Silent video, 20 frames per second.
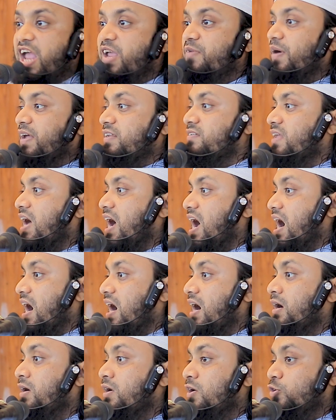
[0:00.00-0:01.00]
এই বান্দা
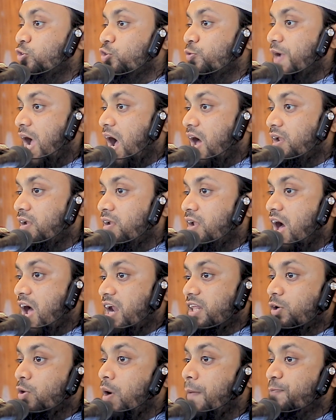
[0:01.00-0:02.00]
তুমি
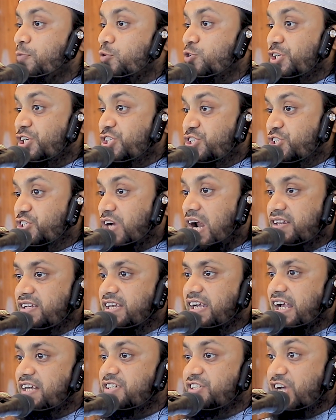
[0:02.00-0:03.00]
আল্লাহর দেওয়া প্রচেষ্টার
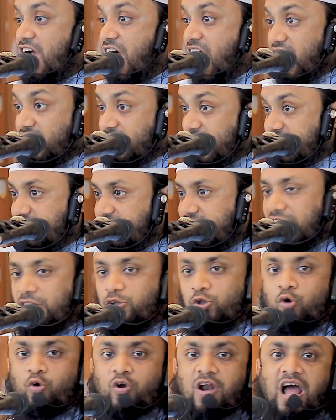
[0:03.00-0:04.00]
দিকে জিহাদের দিকে
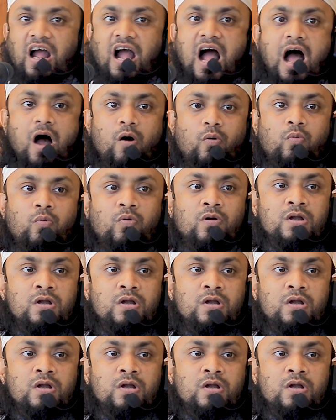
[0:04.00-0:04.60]
দৌড় লাগাও